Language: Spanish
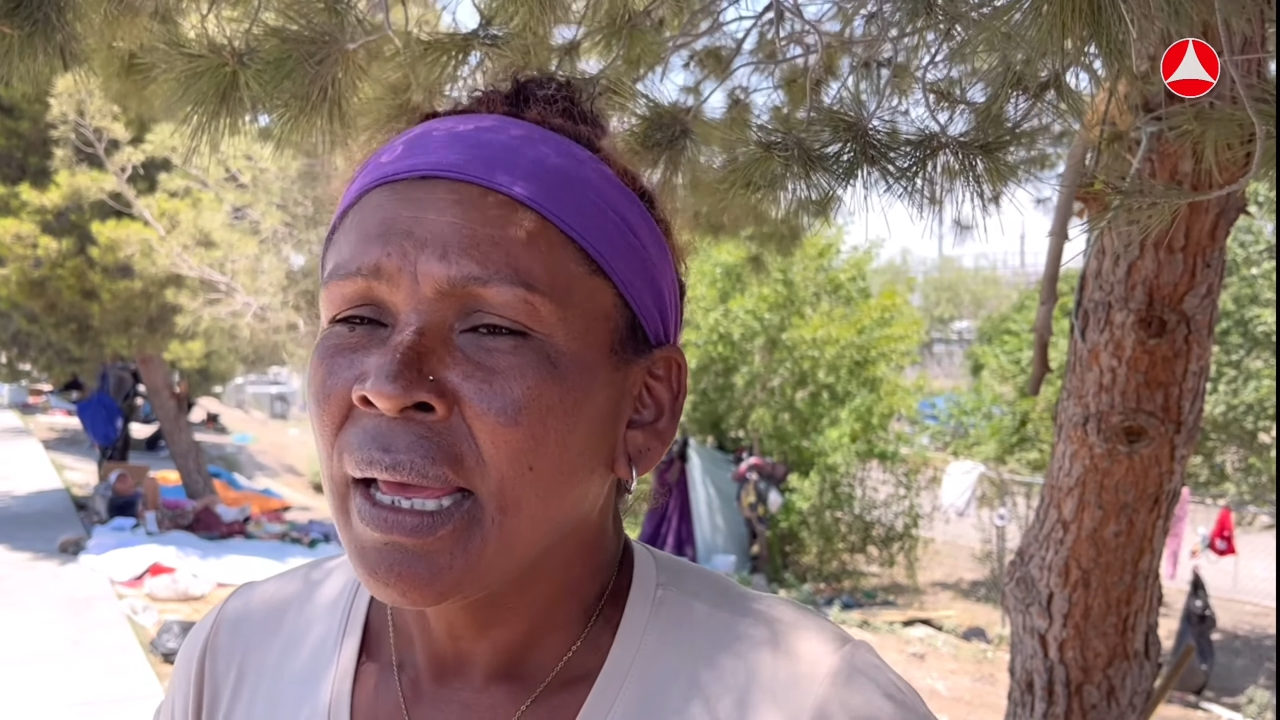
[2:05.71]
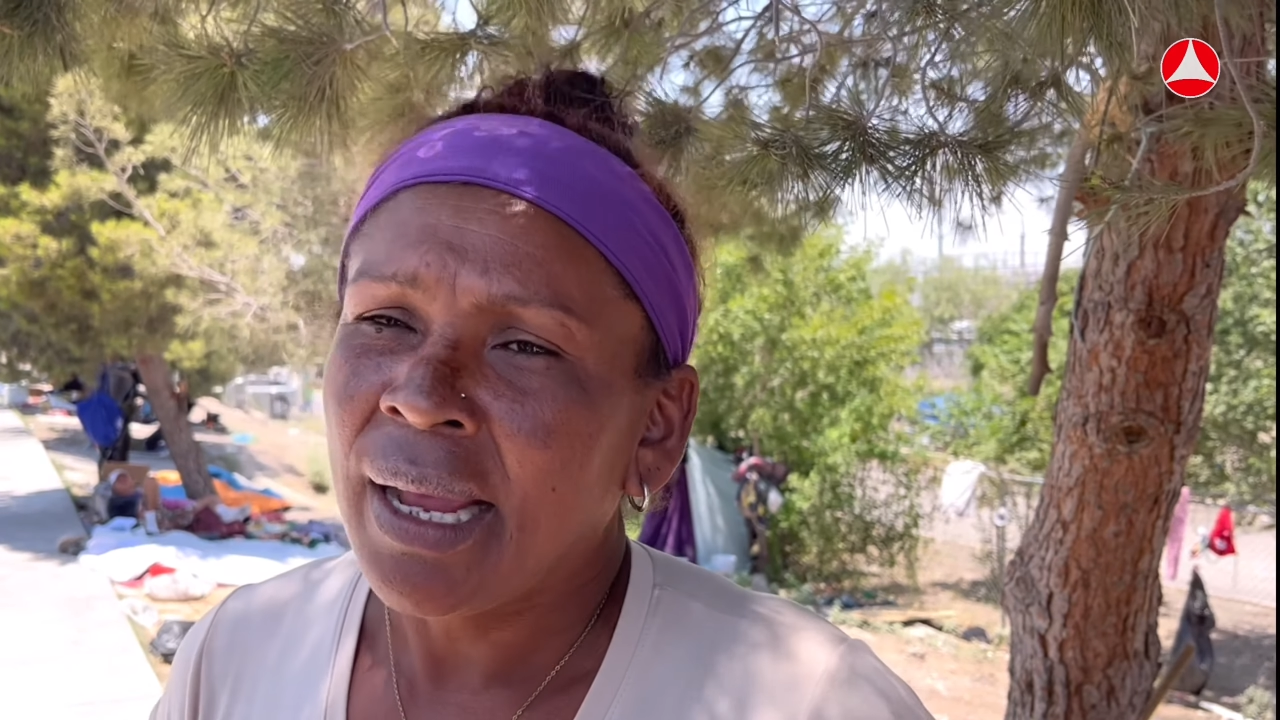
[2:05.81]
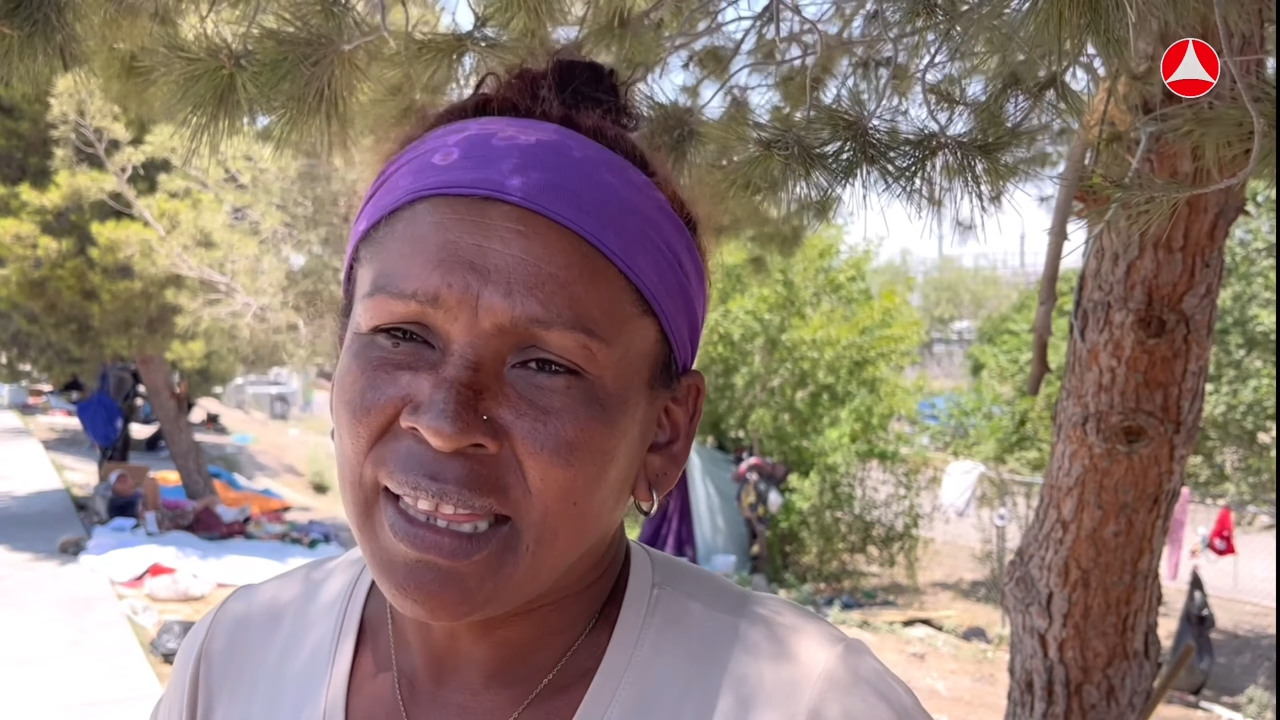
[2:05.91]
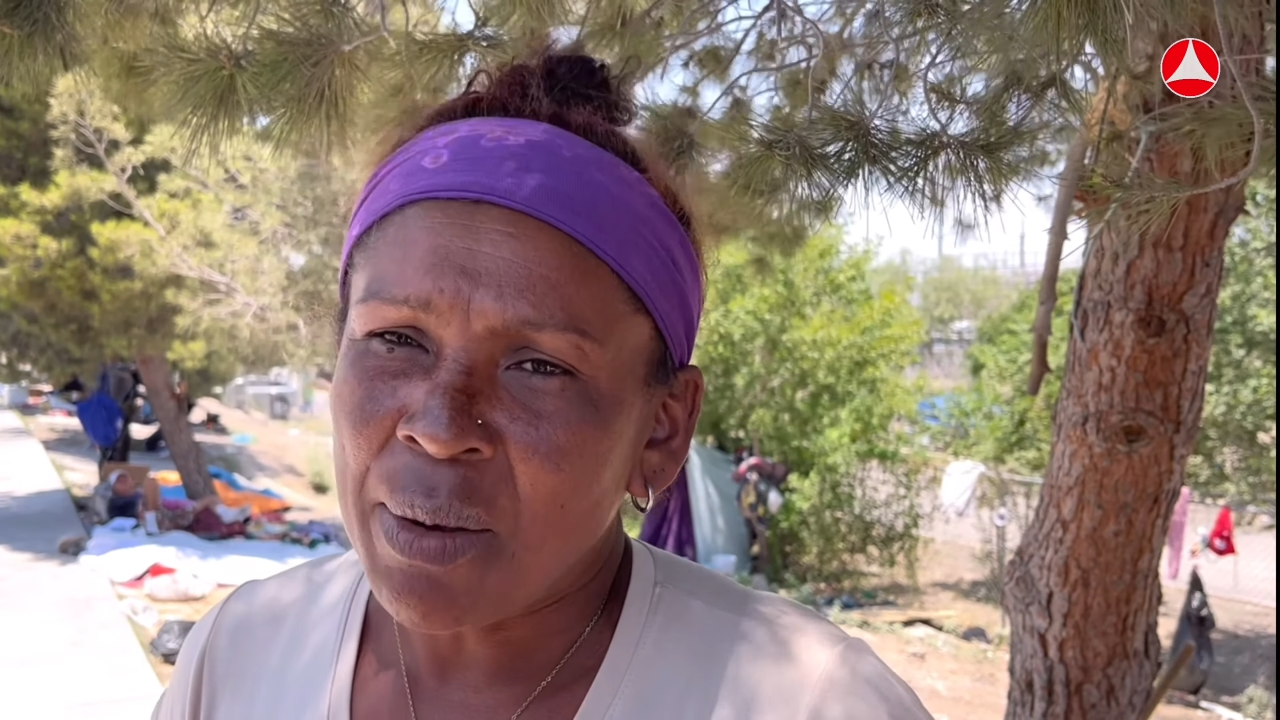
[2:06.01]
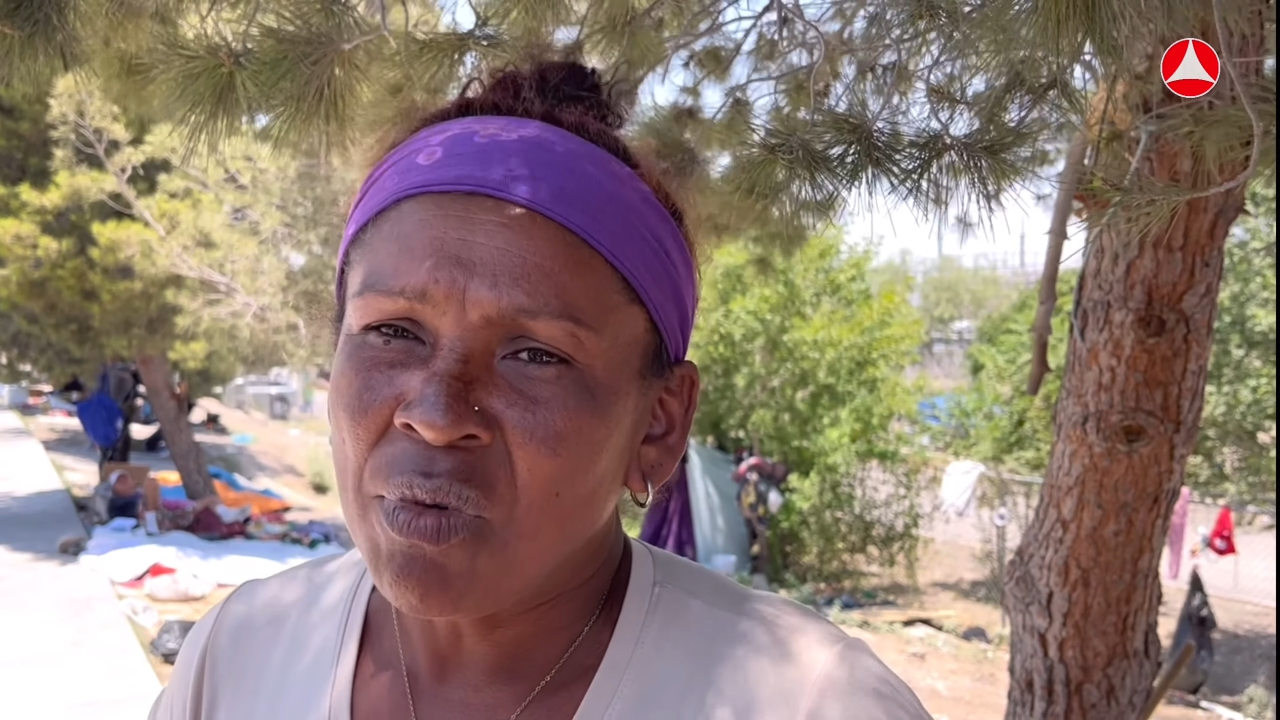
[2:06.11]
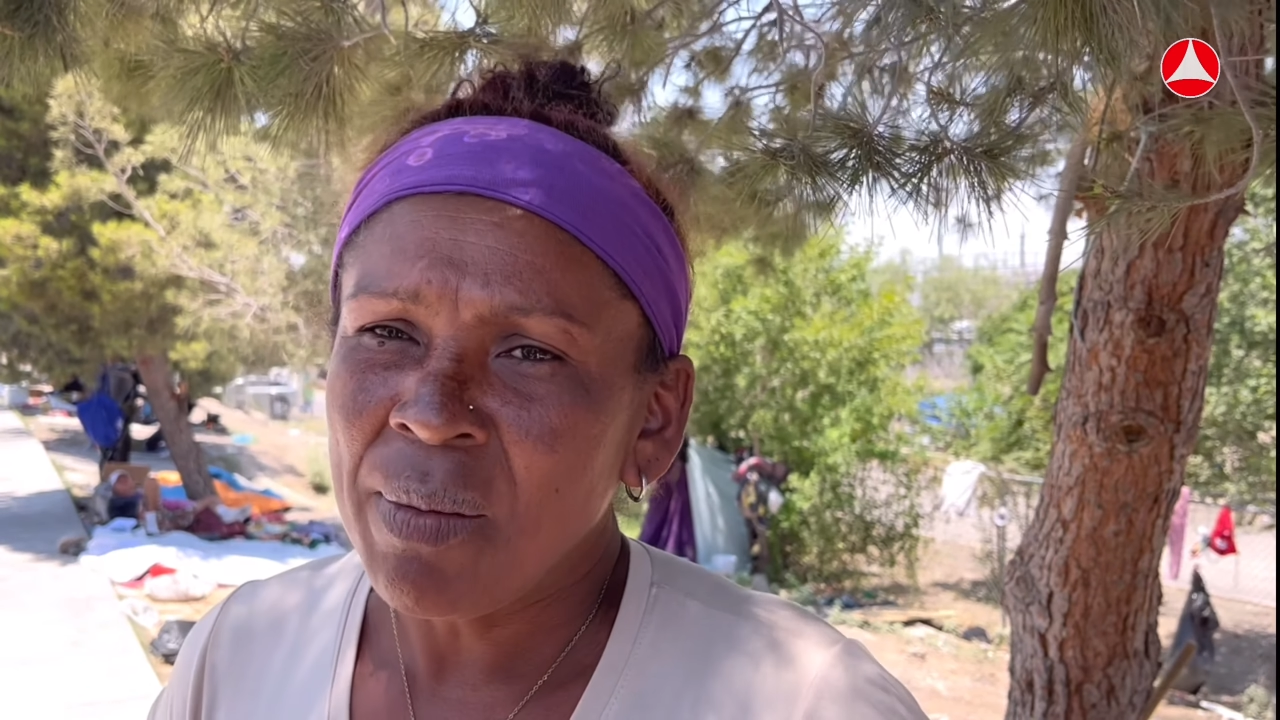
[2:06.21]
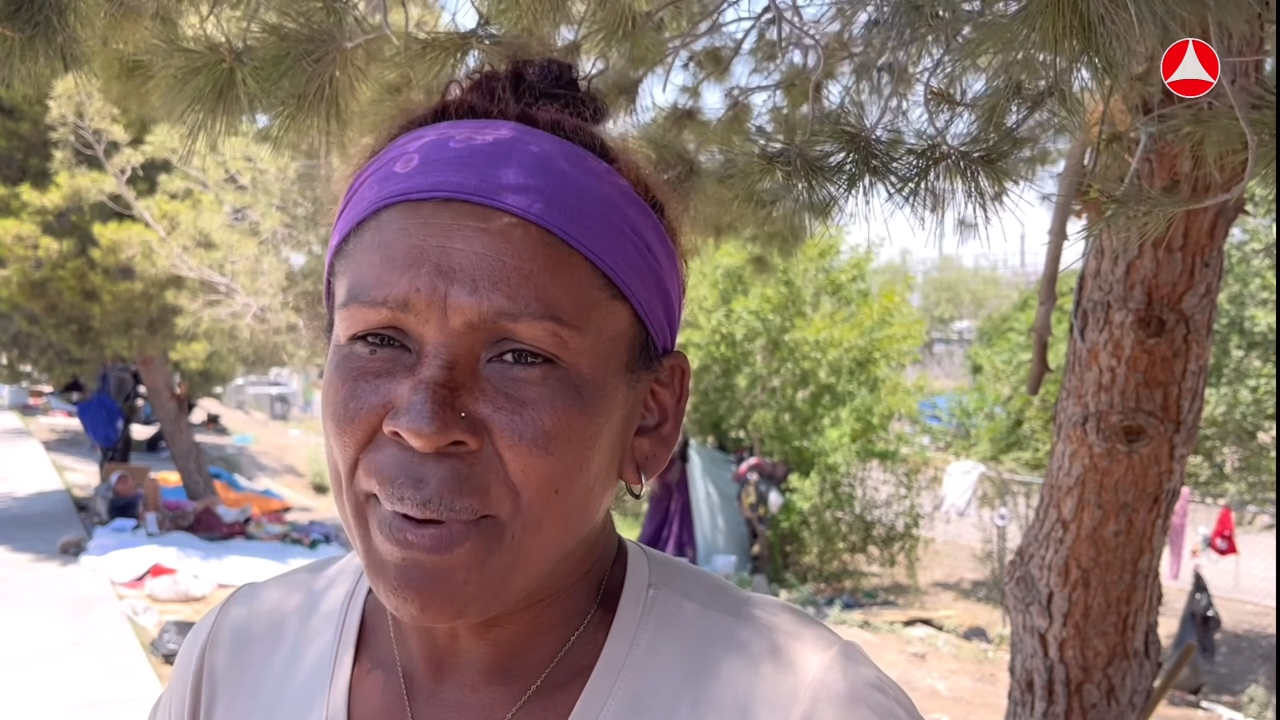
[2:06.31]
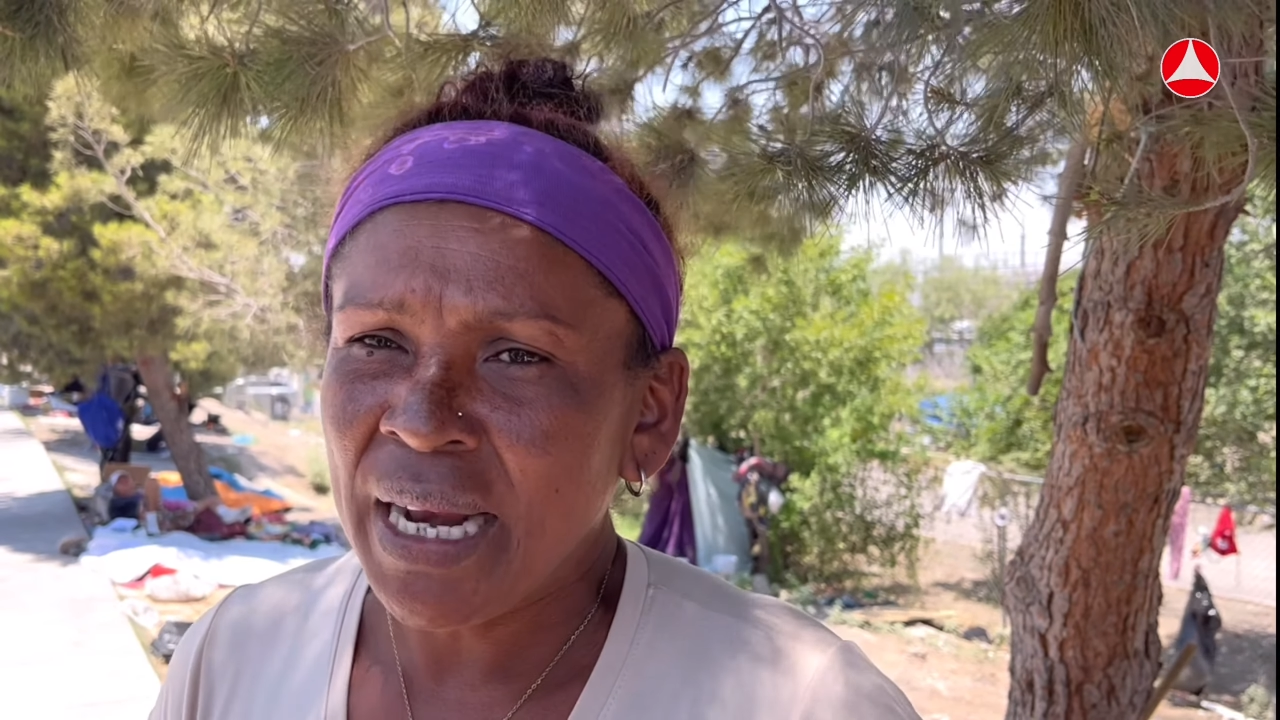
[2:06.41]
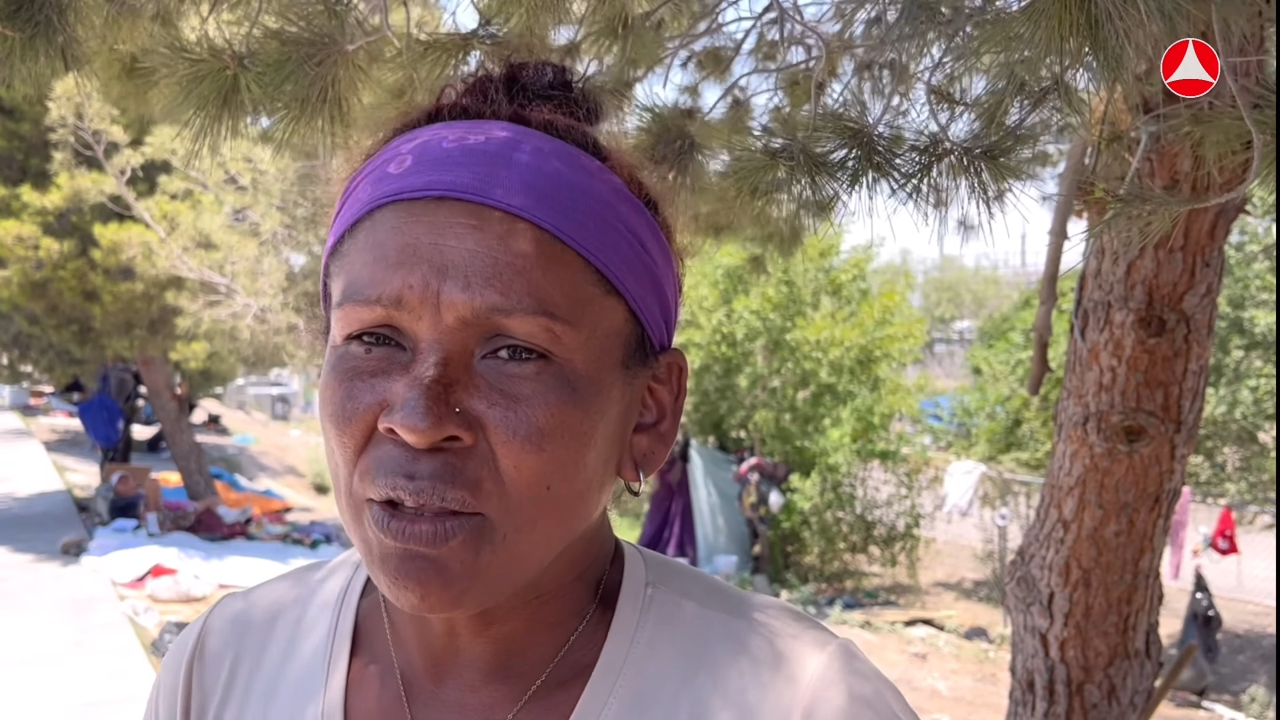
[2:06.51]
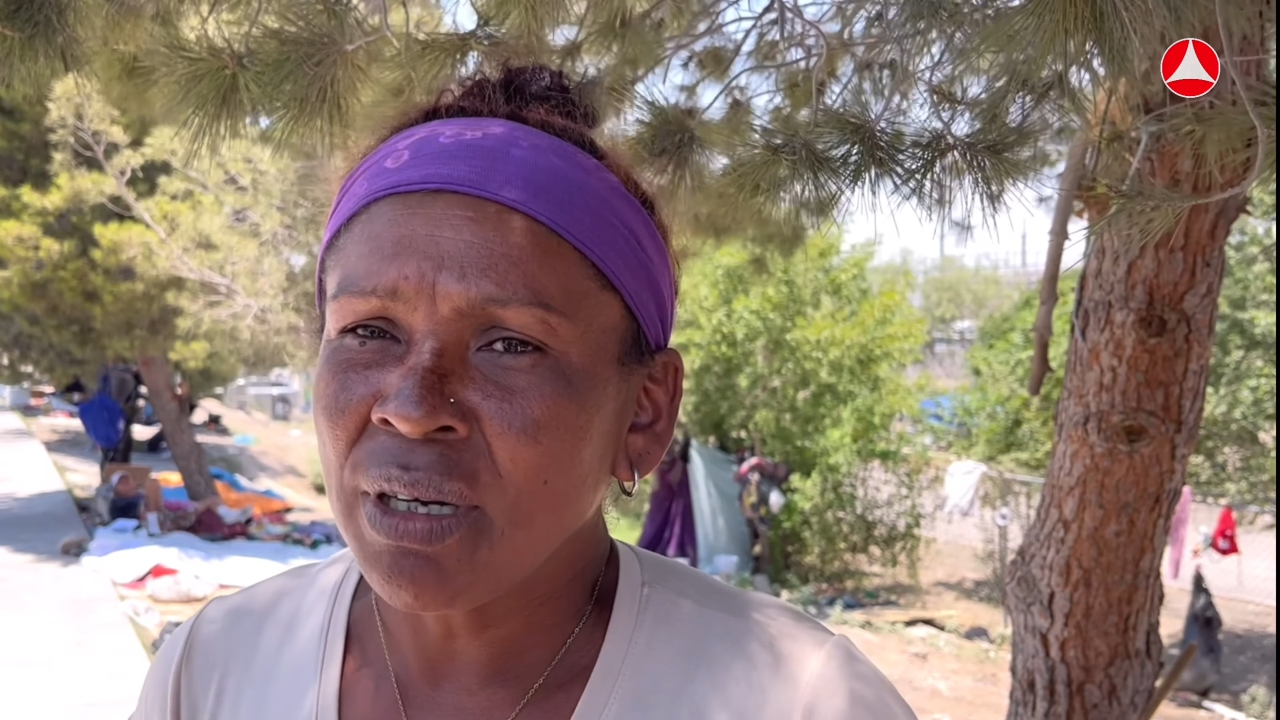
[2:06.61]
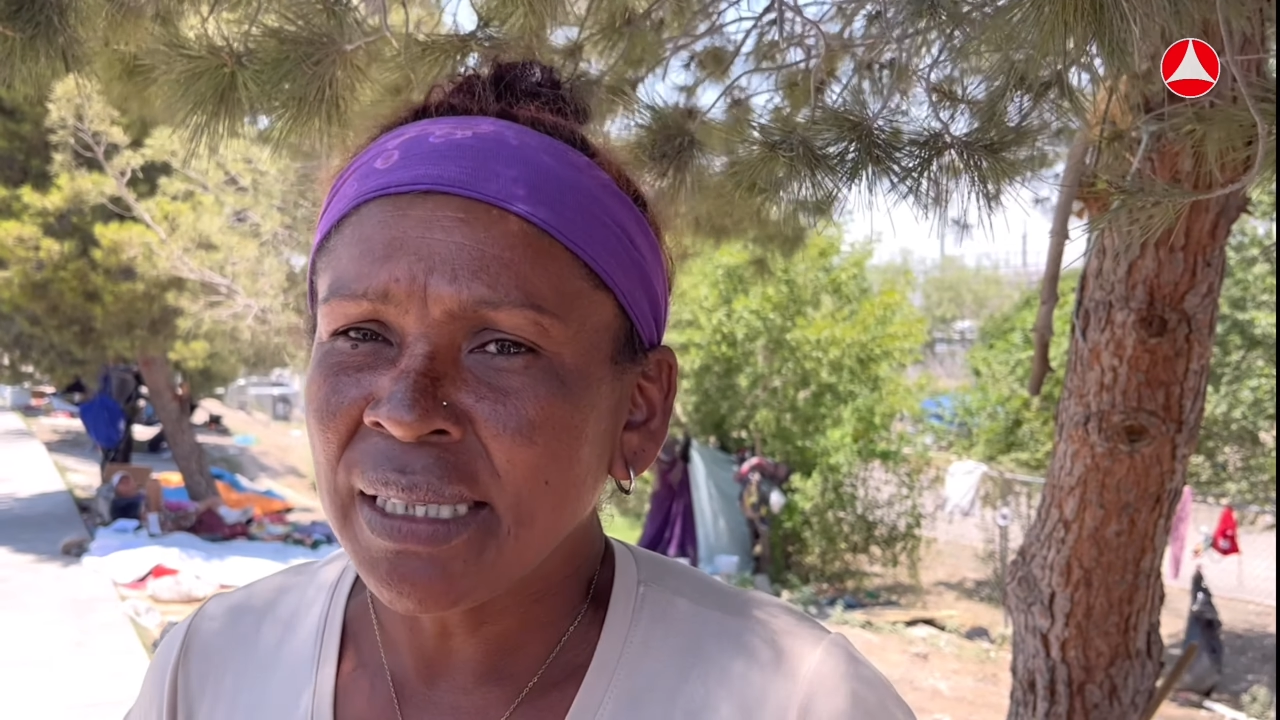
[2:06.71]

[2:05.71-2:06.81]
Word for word: que estamos esperando